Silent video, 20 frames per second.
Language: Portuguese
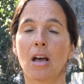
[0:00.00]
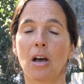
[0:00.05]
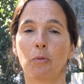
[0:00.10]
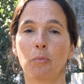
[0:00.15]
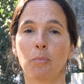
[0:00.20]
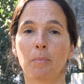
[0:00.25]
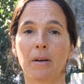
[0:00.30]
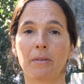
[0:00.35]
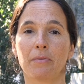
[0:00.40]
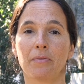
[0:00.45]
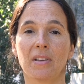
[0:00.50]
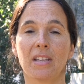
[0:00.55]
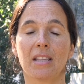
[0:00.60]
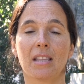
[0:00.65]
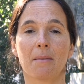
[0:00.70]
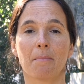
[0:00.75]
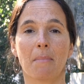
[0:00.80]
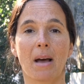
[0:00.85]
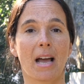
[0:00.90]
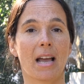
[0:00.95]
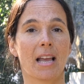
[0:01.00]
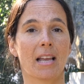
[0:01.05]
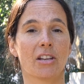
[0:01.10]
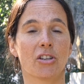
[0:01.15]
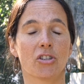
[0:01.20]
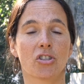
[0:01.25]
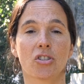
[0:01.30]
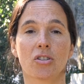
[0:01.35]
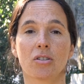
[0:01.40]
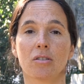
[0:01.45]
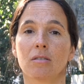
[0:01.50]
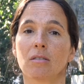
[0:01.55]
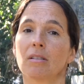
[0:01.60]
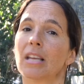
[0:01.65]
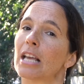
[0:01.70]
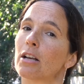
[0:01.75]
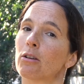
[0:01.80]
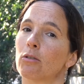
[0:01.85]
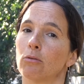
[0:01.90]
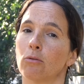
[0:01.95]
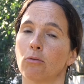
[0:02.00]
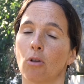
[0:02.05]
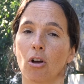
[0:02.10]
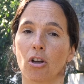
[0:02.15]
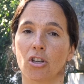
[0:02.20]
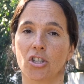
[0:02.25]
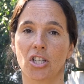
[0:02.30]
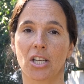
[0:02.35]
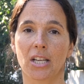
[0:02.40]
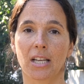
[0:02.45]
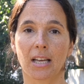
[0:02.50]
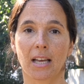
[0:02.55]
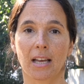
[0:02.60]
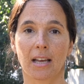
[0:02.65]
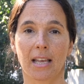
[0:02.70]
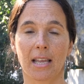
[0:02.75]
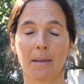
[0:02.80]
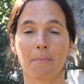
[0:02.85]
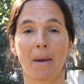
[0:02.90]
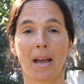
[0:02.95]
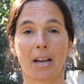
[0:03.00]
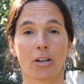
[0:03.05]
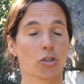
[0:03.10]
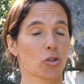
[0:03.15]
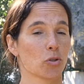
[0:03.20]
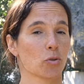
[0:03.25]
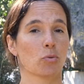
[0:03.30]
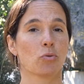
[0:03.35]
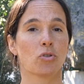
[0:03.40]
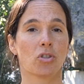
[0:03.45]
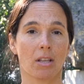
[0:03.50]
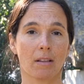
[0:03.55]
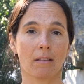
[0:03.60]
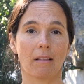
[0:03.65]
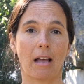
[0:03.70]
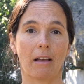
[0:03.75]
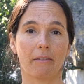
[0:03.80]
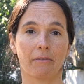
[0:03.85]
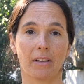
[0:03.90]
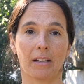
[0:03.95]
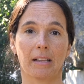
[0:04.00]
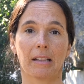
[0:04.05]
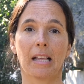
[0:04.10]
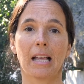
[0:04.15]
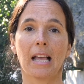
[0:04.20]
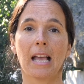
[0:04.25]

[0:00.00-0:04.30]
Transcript: uma vida mais ecológica e mais sustentável.